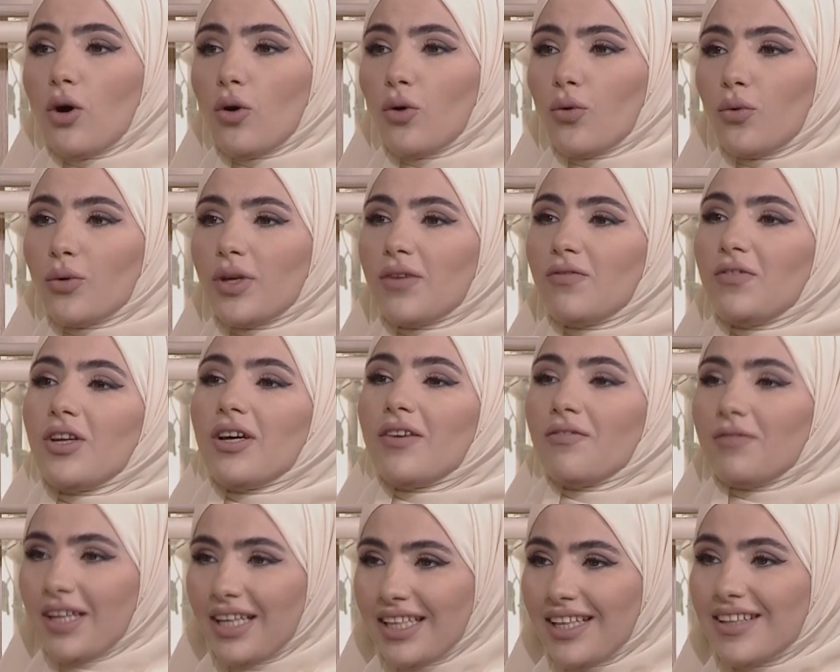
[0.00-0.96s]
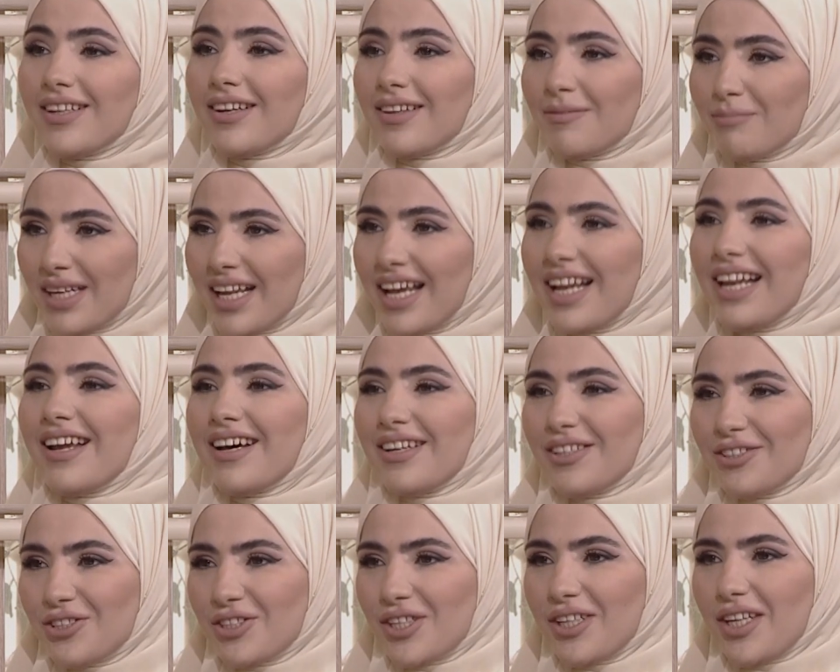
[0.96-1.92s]
وكيف فعليا من
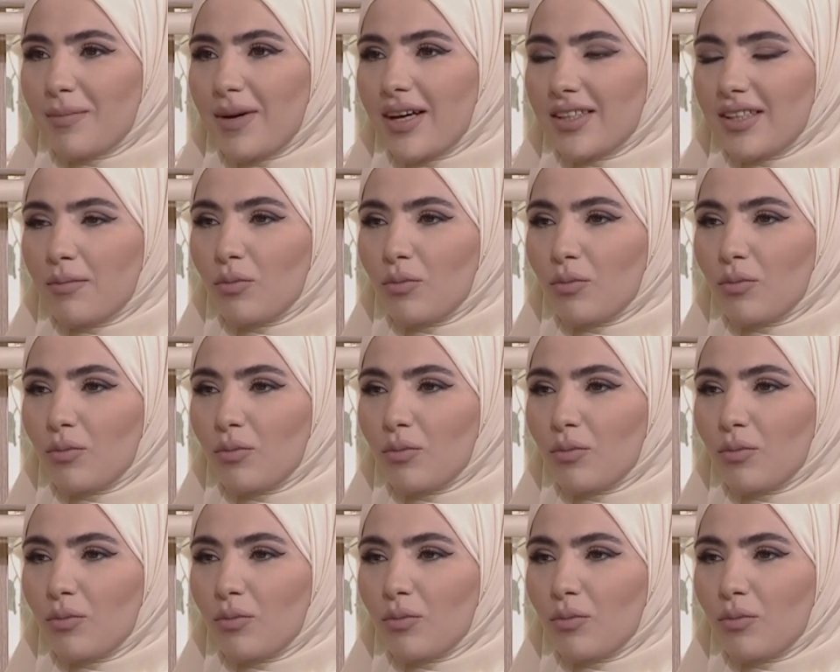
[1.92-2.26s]
هلا نتجنب هذا